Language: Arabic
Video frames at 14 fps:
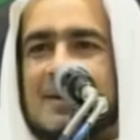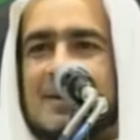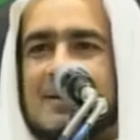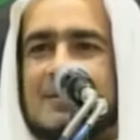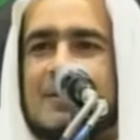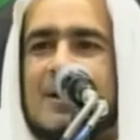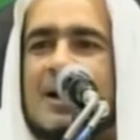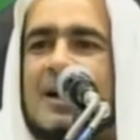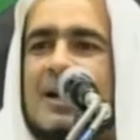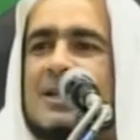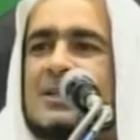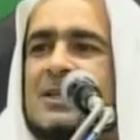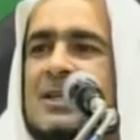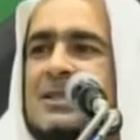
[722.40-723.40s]

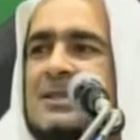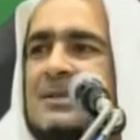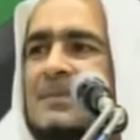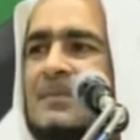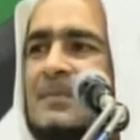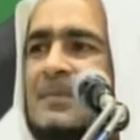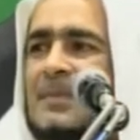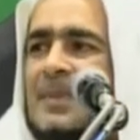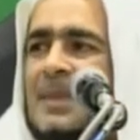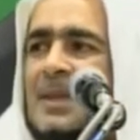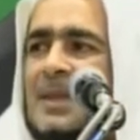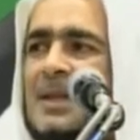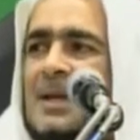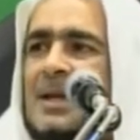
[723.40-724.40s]
فخرجت
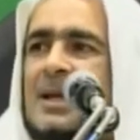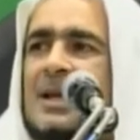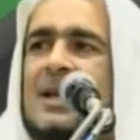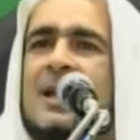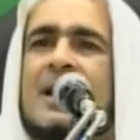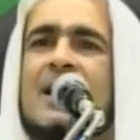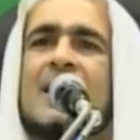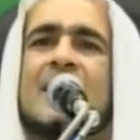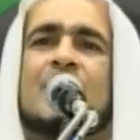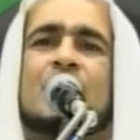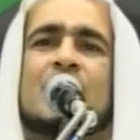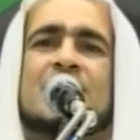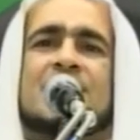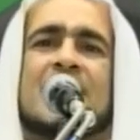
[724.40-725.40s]
إلى أن
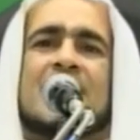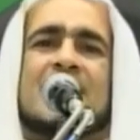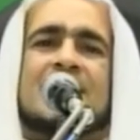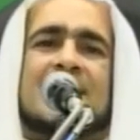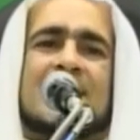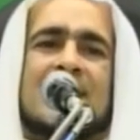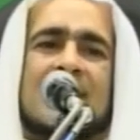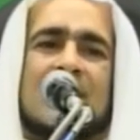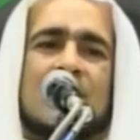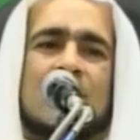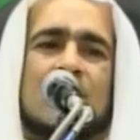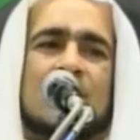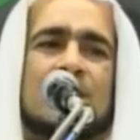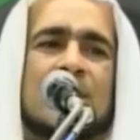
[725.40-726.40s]
وصلت إلى
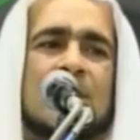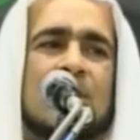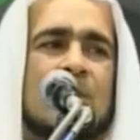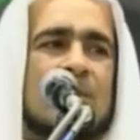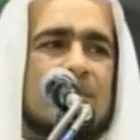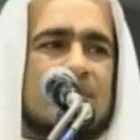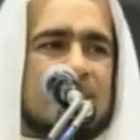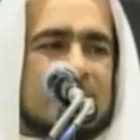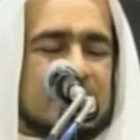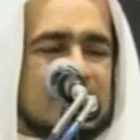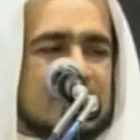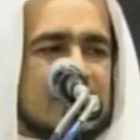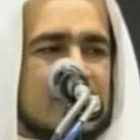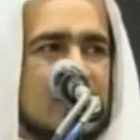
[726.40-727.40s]
قرب قم
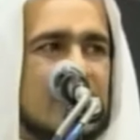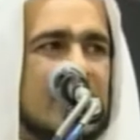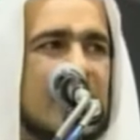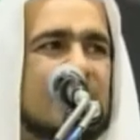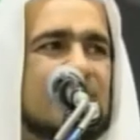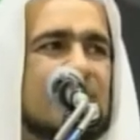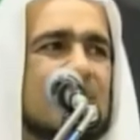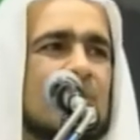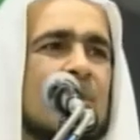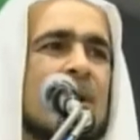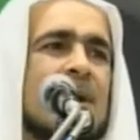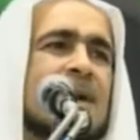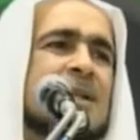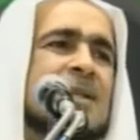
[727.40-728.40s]
هنا في
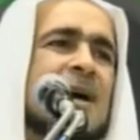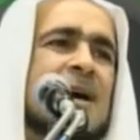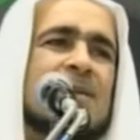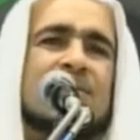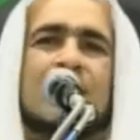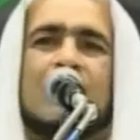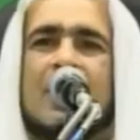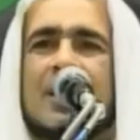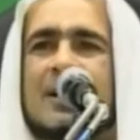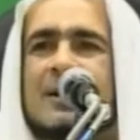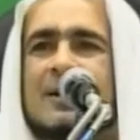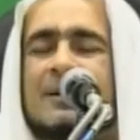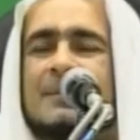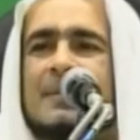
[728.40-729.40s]
روايتان في
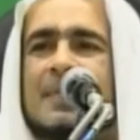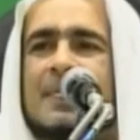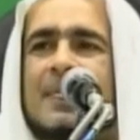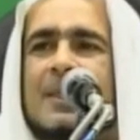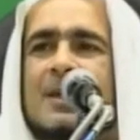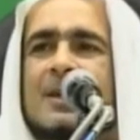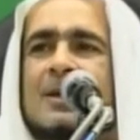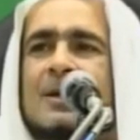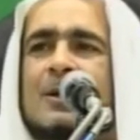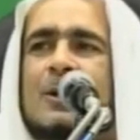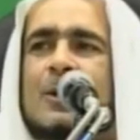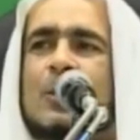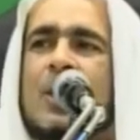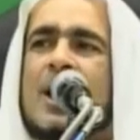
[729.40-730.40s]
الواقع
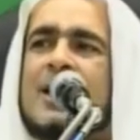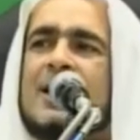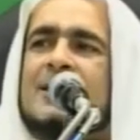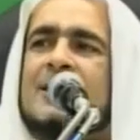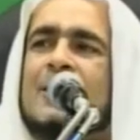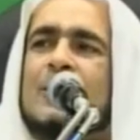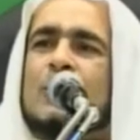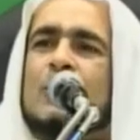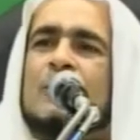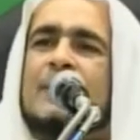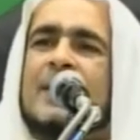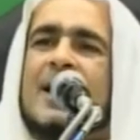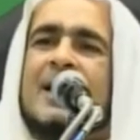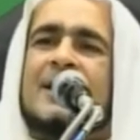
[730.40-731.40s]
رواية تقول
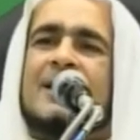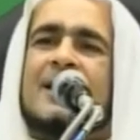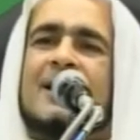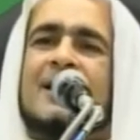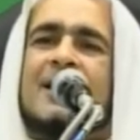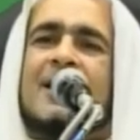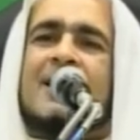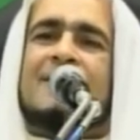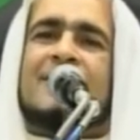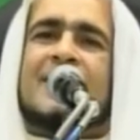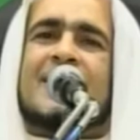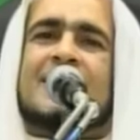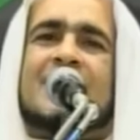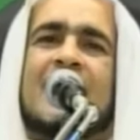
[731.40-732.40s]
بأن
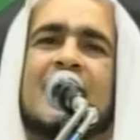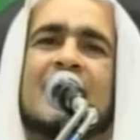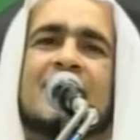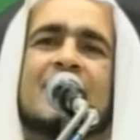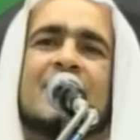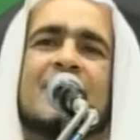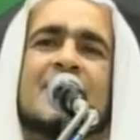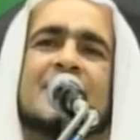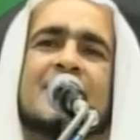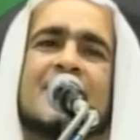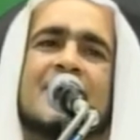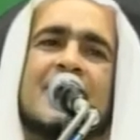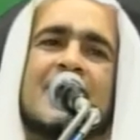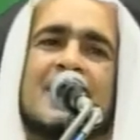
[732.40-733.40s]
القافلة تعرضت
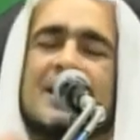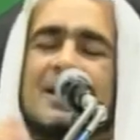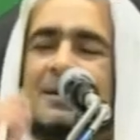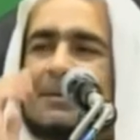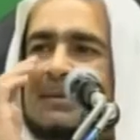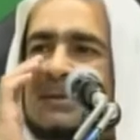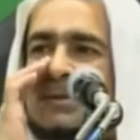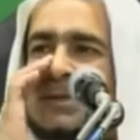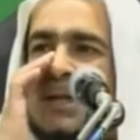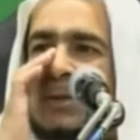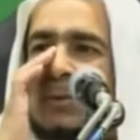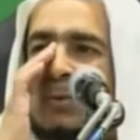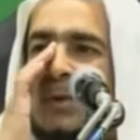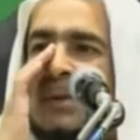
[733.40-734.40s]
إلى
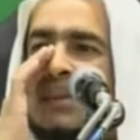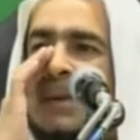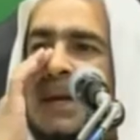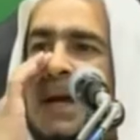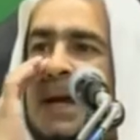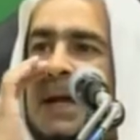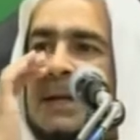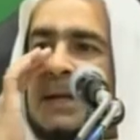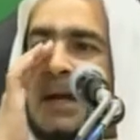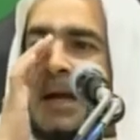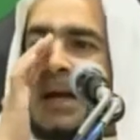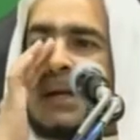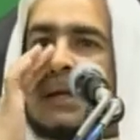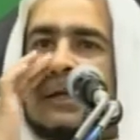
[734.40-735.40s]
سطو من
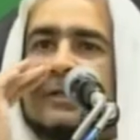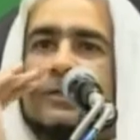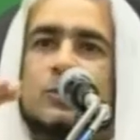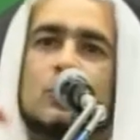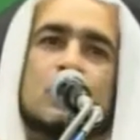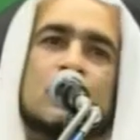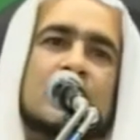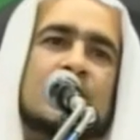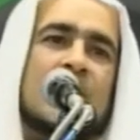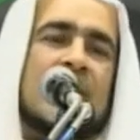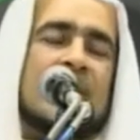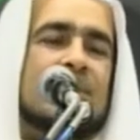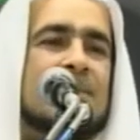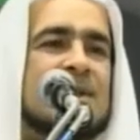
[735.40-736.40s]
أعداء الرسول
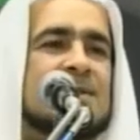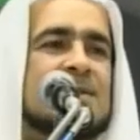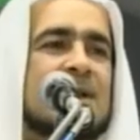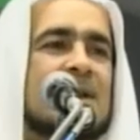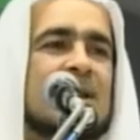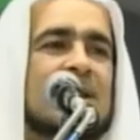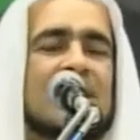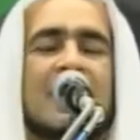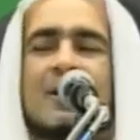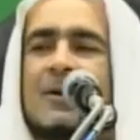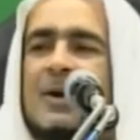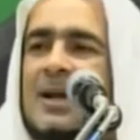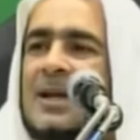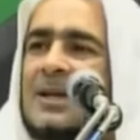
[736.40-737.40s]
محمد صلى
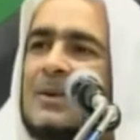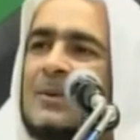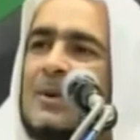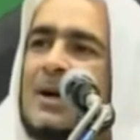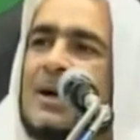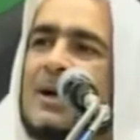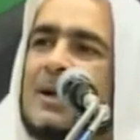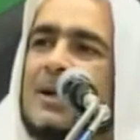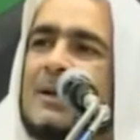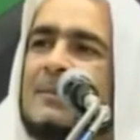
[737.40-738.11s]
الله عليه وآله